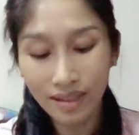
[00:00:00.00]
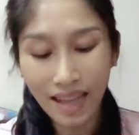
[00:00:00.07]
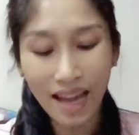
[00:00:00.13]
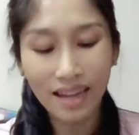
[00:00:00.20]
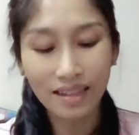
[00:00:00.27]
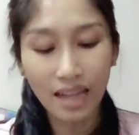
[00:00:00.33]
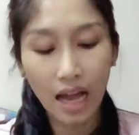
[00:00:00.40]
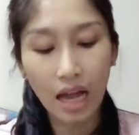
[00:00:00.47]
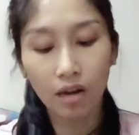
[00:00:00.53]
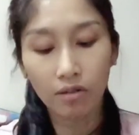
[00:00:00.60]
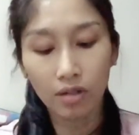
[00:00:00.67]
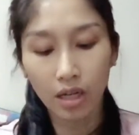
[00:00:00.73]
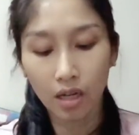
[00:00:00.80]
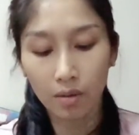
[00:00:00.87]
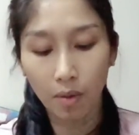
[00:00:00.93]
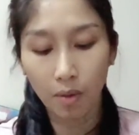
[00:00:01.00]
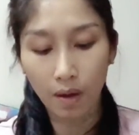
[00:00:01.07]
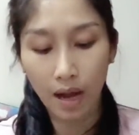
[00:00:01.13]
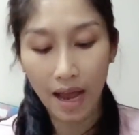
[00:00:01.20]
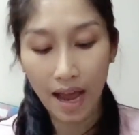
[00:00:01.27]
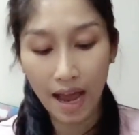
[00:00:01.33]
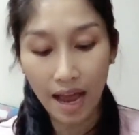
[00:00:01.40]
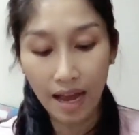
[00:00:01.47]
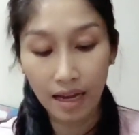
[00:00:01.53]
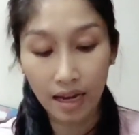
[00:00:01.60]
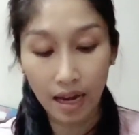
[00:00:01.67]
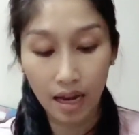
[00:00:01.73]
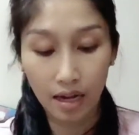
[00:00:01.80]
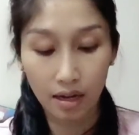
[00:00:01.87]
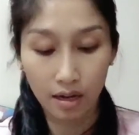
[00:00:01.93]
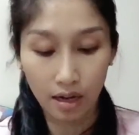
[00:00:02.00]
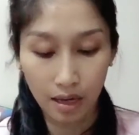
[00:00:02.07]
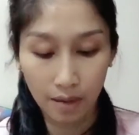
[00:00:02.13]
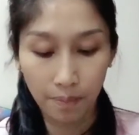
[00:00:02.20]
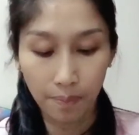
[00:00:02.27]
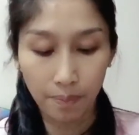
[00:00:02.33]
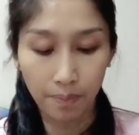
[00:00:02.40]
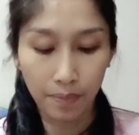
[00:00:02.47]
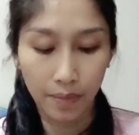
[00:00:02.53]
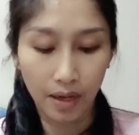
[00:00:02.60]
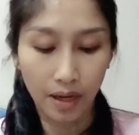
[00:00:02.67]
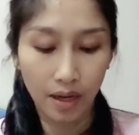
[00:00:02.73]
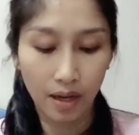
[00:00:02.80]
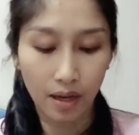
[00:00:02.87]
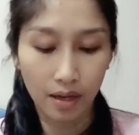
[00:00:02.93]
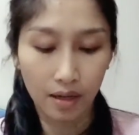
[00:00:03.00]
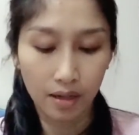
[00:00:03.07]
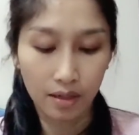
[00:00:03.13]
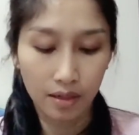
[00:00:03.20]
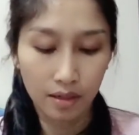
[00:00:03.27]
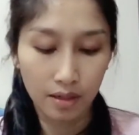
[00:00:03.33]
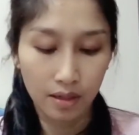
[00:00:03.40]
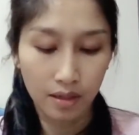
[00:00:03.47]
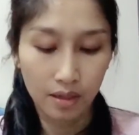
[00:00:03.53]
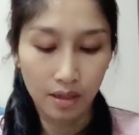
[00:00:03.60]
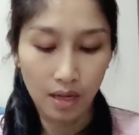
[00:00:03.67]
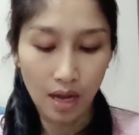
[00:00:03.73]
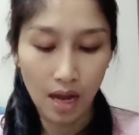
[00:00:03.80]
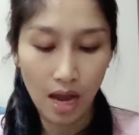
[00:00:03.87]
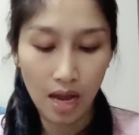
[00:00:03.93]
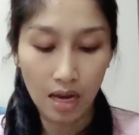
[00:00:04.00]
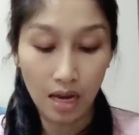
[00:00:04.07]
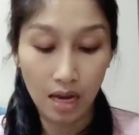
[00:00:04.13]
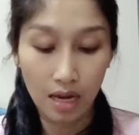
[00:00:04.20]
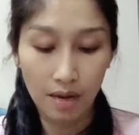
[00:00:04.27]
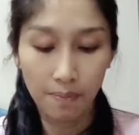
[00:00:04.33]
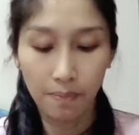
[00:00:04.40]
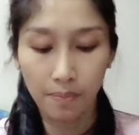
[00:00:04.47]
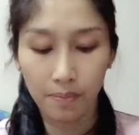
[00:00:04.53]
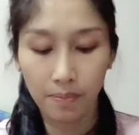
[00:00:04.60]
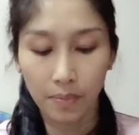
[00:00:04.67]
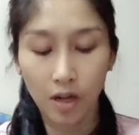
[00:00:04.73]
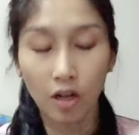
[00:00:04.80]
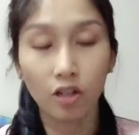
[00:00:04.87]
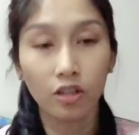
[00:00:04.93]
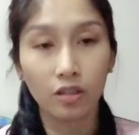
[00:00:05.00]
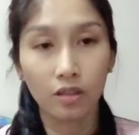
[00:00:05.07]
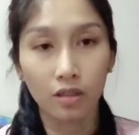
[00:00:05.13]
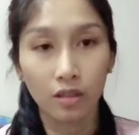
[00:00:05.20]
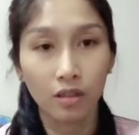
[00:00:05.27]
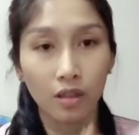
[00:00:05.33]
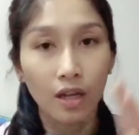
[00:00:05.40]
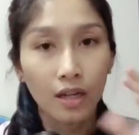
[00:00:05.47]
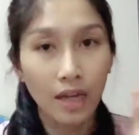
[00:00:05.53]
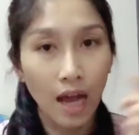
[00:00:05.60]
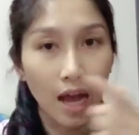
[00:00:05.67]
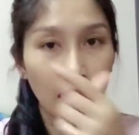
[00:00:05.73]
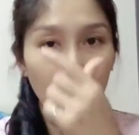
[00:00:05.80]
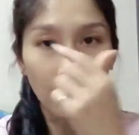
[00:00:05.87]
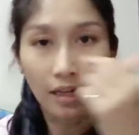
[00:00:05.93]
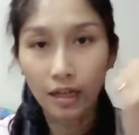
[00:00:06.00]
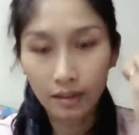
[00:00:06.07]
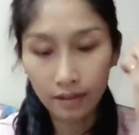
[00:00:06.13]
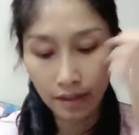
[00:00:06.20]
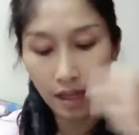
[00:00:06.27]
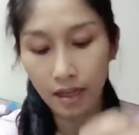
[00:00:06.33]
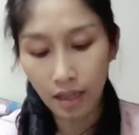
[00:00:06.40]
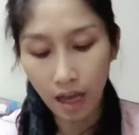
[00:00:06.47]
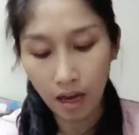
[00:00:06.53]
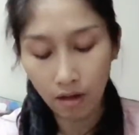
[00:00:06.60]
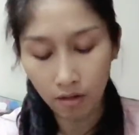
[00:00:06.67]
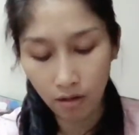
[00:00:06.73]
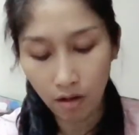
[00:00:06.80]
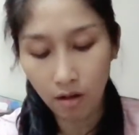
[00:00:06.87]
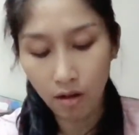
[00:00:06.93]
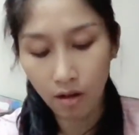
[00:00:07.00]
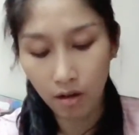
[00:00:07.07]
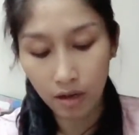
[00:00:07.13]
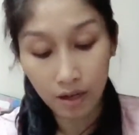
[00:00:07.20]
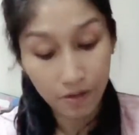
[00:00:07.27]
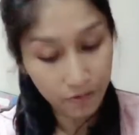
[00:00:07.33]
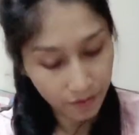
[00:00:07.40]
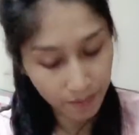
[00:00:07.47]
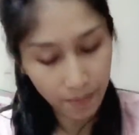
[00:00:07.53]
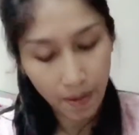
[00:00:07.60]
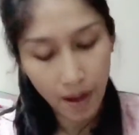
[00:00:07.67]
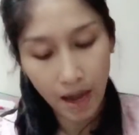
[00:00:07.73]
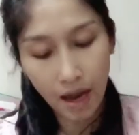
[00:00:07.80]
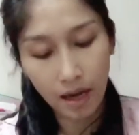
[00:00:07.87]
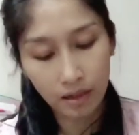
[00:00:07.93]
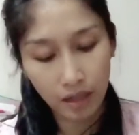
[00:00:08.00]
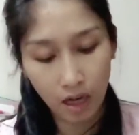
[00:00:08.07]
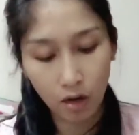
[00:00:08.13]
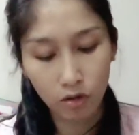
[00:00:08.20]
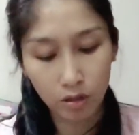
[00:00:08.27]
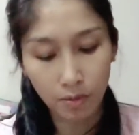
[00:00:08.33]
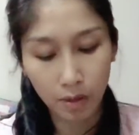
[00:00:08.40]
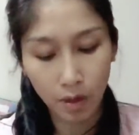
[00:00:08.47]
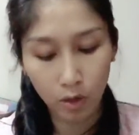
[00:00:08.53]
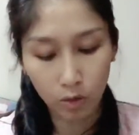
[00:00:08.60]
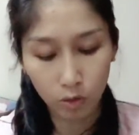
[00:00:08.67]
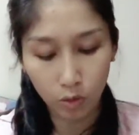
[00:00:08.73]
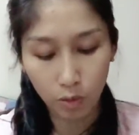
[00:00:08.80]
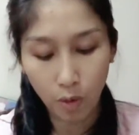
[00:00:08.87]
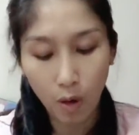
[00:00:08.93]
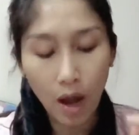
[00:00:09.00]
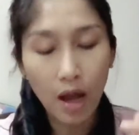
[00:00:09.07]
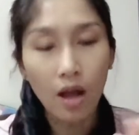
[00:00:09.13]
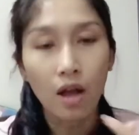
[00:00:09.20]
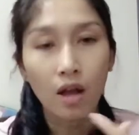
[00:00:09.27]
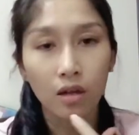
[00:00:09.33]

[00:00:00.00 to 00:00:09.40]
ใต้ตาแล้วเนี่ยเขาบอก eye and lipนะคะ eye and lip ก็คือทาได้ทางใต้ตาแล้วก็ริมฝีปากเดี๋ยวเราจะมาลองดูเพราะว่า